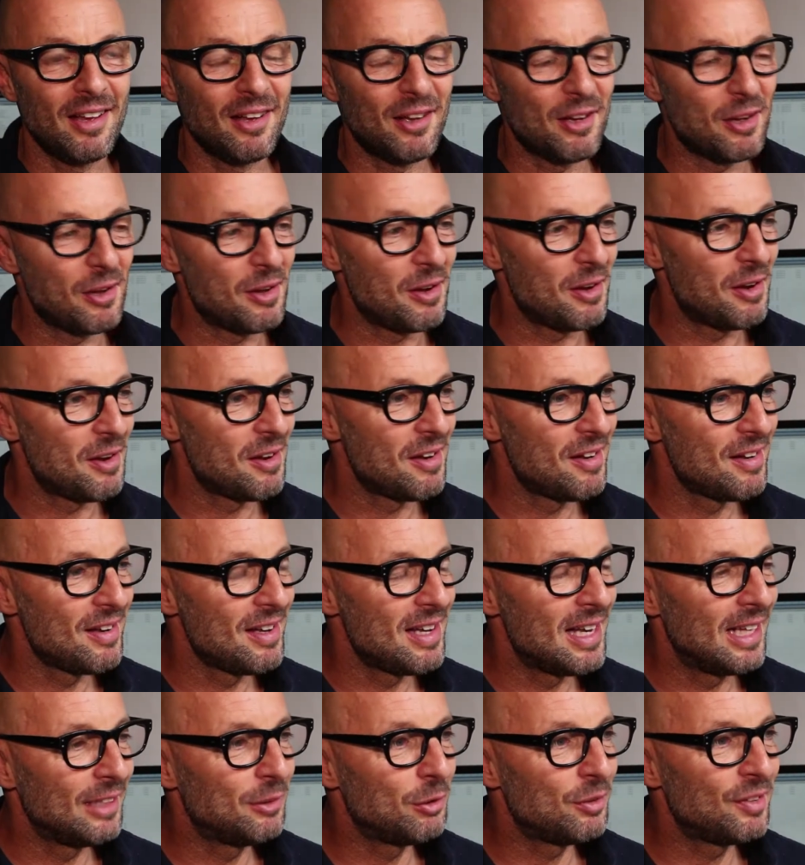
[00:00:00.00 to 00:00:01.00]
Euh,
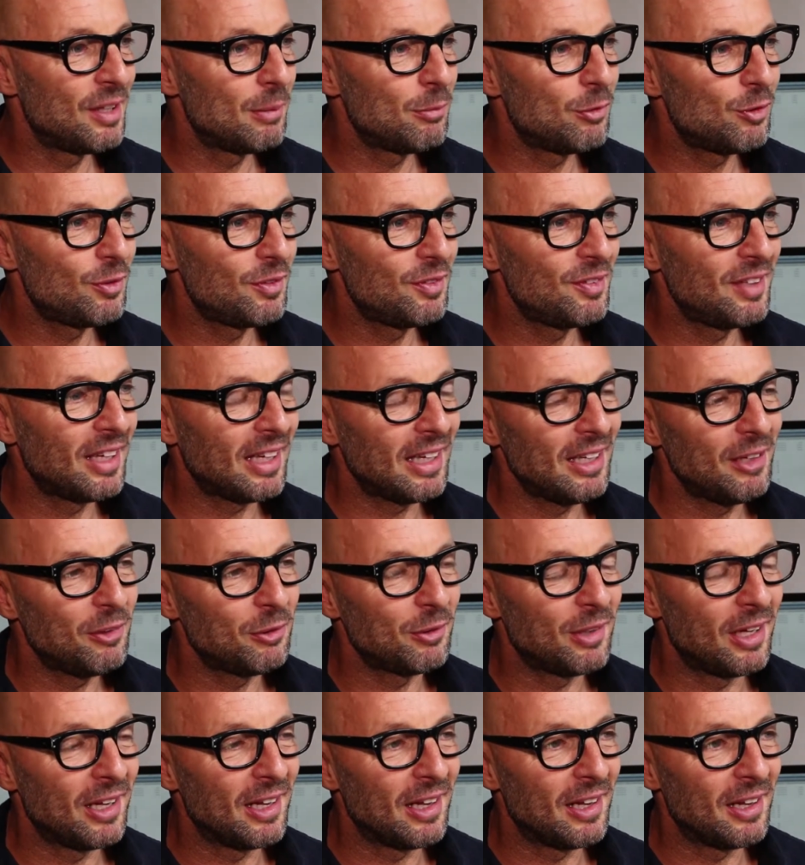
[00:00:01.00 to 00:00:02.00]
la deuxième série
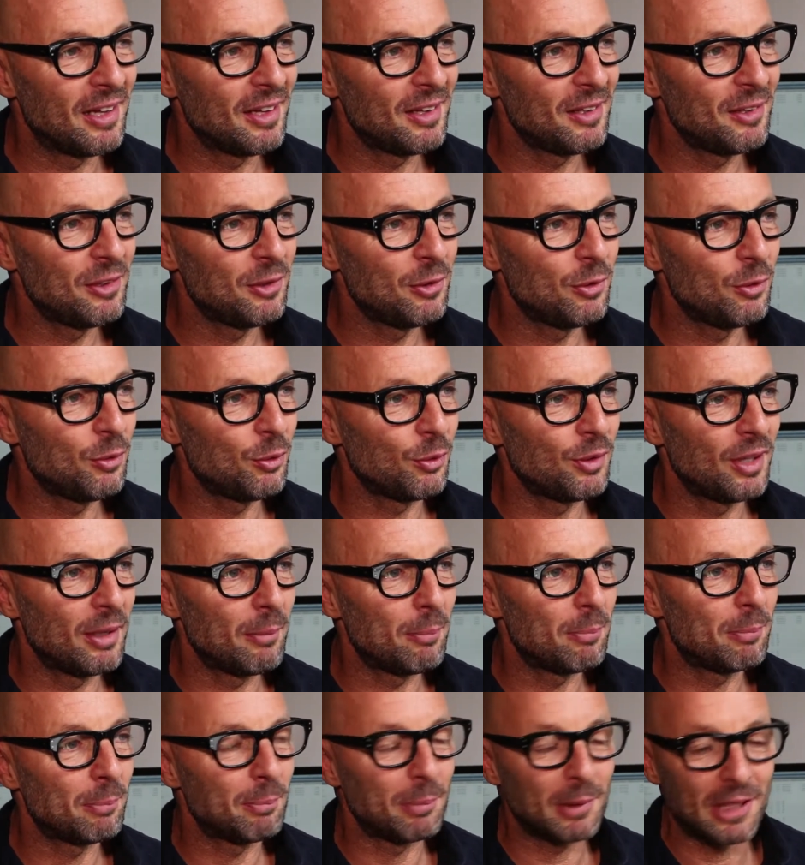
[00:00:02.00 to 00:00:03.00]
qu'on a, qu'on a
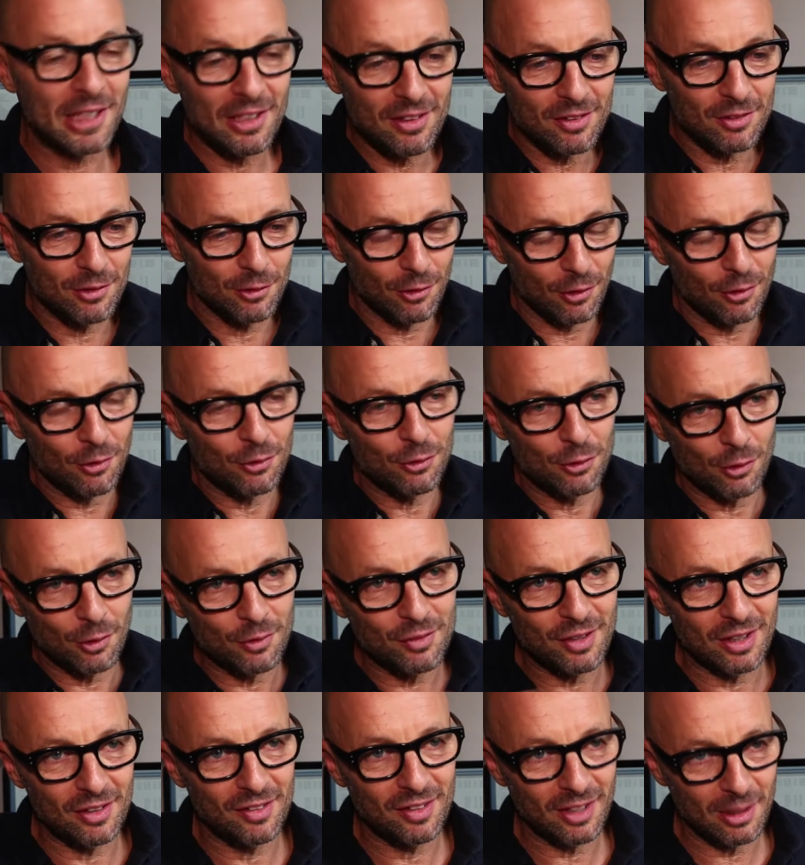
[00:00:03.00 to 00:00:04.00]
prise dans,
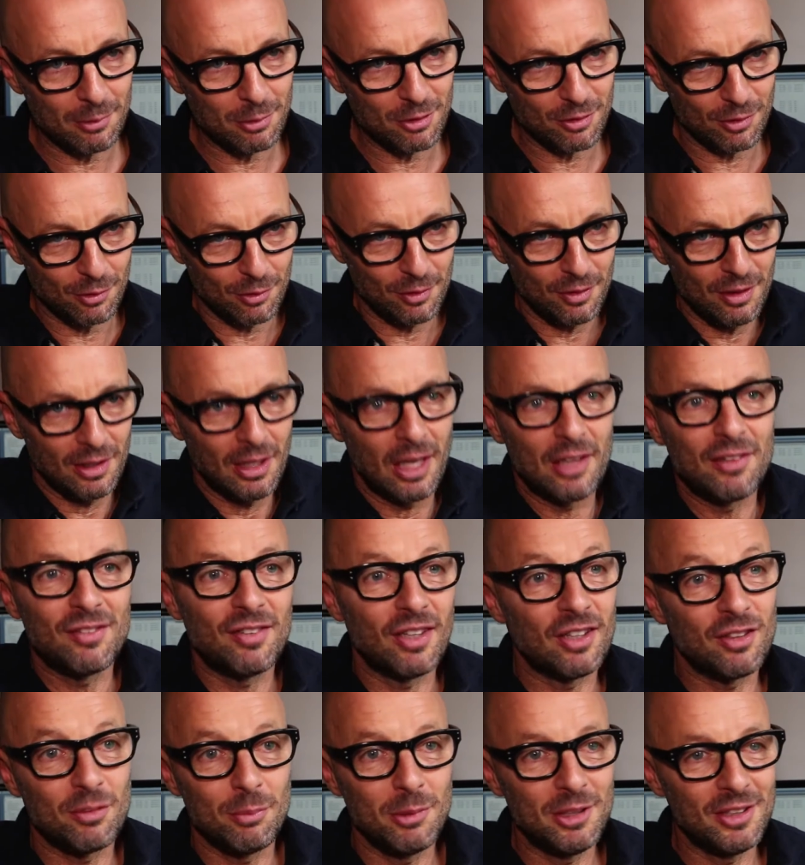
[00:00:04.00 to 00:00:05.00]
cette série, parce qu'il y a
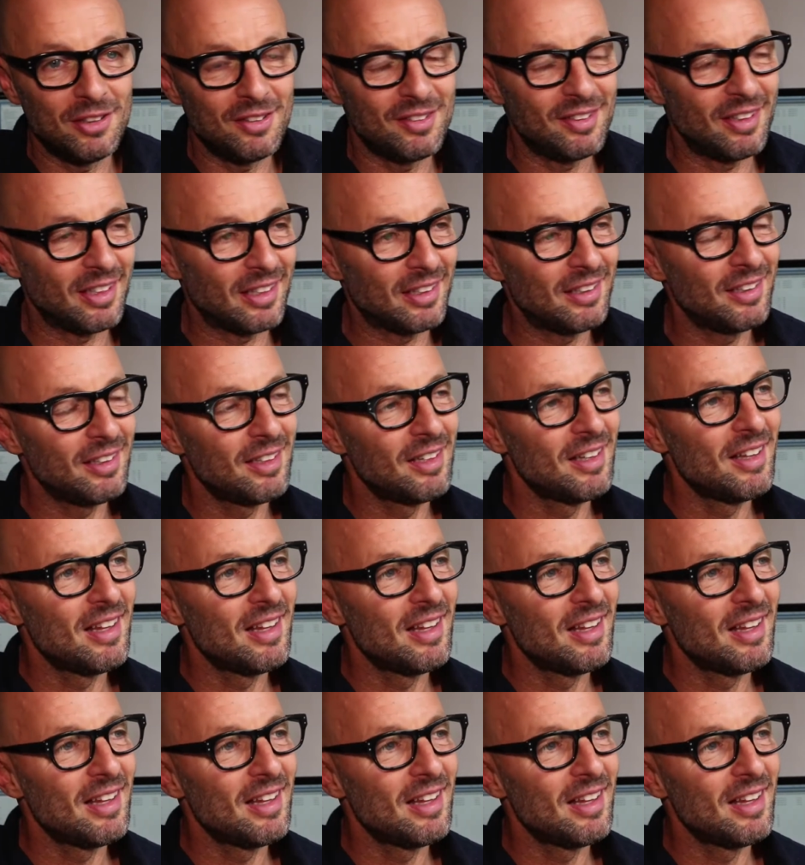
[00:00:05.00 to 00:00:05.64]
16 mini-séries,